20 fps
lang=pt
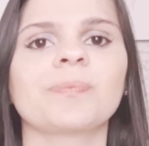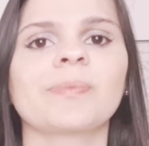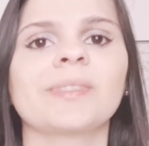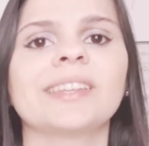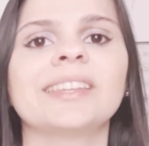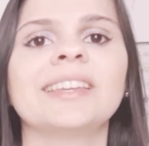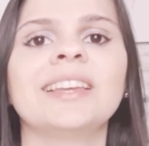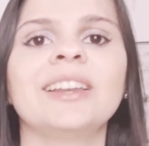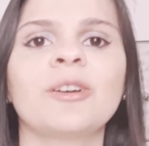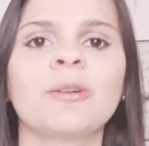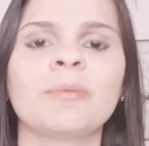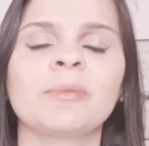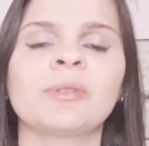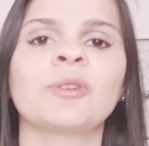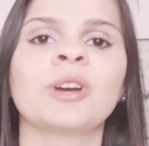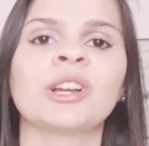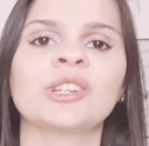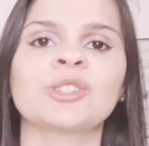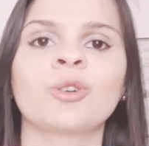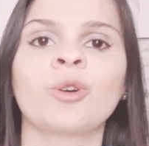E ele, o
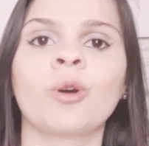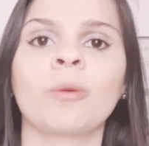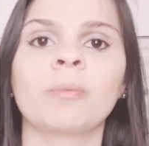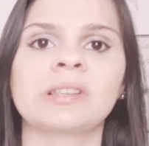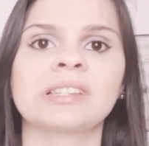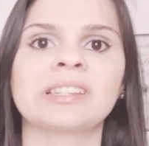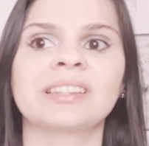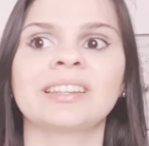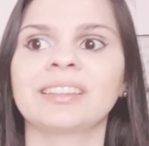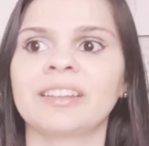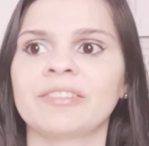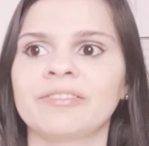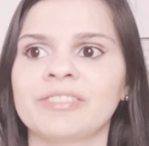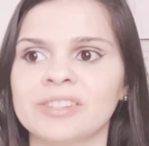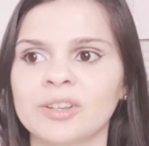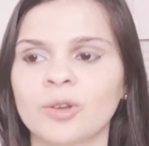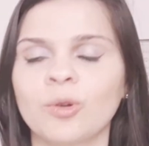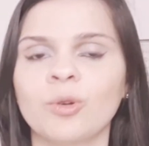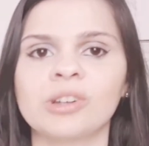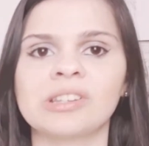cachorro começa a tentar
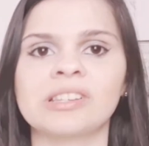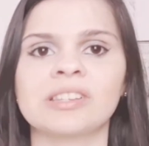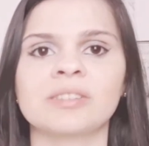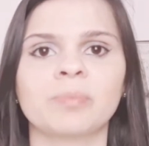fazer coisas